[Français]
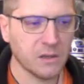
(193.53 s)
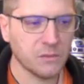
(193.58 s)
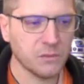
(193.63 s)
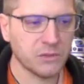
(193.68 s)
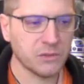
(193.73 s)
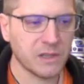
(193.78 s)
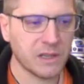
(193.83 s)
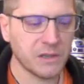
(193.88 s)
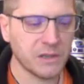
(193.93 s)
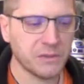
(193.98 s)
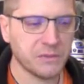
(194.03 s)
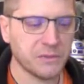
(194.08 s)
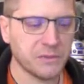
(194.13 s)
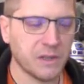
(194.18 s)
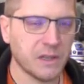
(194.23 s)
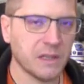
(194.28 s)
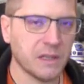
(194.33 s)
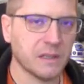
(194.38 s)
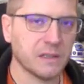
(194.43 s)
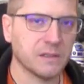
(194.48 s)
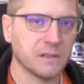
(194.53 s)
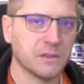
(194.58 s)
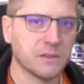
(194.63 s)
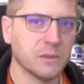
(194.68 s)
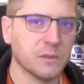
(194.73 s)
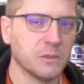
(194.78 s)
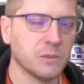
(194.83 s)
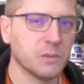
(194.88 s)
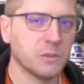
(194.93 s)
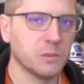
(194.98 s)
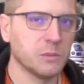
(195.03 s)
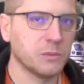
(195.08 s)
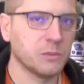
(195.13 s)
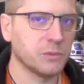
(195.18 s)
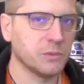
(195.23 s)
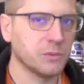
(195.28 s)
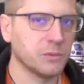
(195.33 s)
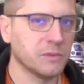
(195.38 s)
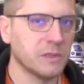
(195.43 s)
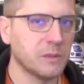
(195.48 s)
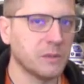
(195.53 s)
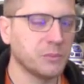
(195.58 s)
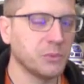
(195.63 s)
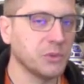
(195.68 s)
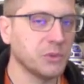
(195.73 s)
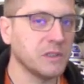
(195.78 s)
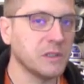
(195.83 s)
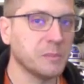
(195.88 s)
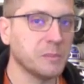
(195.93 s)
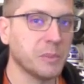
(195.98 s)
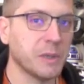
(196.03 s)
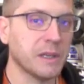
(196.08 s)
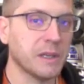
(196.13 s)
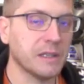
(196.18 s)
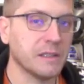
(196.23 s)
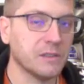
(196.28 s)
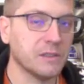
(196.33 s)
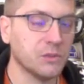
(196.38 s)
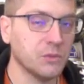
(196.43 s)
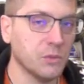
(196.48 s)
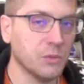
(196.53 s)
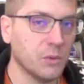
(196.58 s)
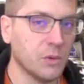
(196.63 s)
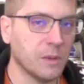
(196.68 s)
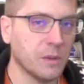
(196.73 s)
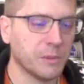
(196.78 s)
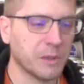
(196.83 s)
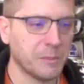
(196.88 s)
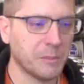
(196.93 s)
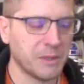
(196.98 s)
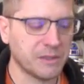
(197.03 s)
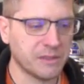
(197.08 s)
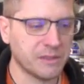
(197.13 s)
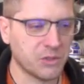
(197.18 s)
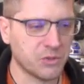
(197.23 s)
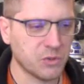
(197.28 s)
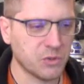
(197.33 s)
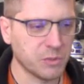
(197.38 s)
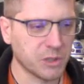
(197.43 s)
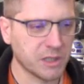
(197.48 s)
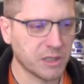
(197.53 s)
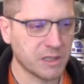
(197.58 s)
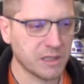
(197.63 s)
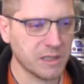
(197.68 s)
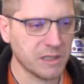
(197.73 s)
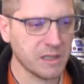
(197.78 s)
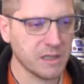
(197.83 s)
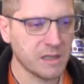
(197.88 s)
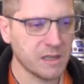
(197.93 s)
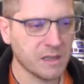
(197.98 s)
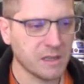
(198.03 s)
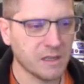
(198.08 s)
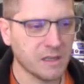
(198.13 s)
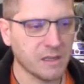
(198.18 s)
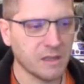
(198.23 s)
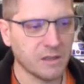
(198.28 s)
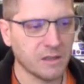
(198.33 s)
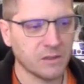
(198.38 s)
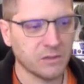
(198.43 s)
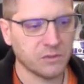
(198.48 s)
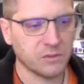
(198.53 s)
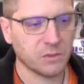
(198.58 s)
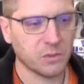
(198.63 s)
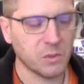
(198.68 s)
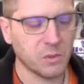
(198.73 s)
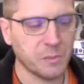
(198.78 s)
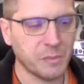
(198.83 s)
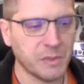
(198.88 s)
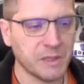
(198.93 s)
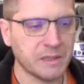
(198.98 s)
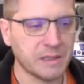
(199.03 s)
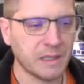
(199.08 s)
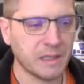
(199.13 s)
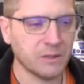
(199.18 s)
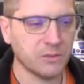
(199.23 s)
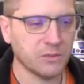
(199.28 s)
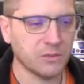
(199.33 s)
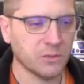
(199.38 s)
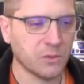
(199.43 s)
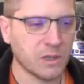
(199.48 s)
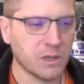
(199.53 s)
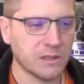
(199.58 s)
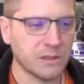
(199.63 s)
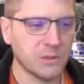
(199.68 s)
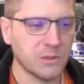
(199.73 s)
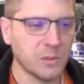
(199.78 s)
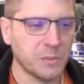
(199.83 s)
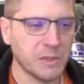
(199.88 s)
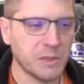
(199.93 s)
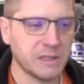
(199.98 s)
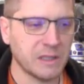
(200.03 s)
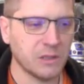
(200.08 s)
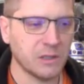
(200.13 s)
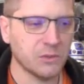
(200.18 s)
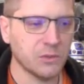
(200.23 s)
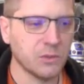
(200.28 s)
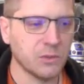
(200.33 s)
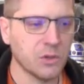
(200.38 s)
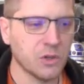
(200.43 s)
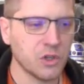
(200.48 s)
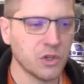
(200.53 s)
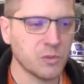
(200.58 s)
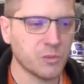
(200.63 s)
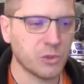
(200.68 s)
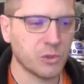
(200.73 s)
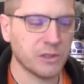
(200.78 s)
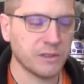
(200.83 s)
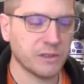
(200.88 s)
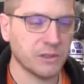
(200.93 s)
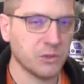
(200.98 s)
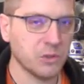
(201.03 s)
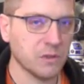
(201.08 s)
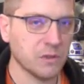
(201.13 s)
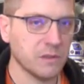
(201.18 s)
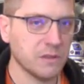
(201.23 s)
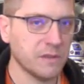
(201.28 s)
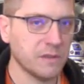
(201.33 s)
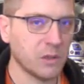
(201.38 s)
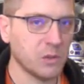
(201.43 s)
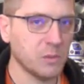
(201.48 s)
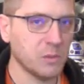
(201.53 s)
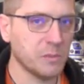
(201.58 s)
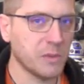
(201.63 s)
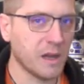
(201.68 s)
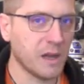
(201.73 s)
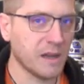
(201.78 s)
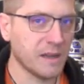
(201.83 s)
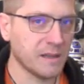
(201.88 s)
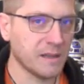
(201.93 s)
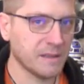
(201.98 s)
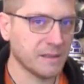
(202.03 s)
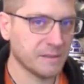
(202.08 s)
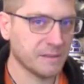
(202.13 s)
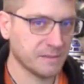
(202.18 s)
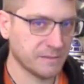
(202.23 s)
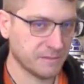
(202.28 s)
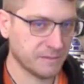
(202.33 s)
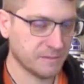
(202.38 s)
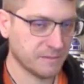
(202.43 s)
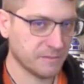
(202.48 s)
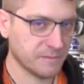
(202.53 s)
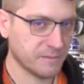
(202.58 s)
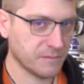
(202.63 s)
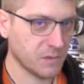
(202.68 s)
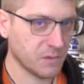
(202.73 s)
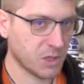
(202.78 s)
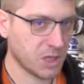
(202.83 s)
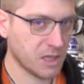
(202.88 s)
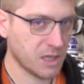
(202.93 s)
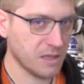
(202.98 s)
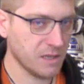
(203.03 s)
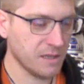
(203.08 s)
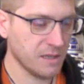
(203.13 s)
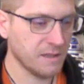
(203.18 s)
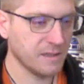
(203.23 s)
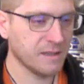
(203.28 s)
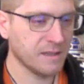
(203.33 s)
vous allez faire cette petite pression après passage du briquet sur le pétale de droite et le pétale de gauche pour les incurver vers le bas. Ok Et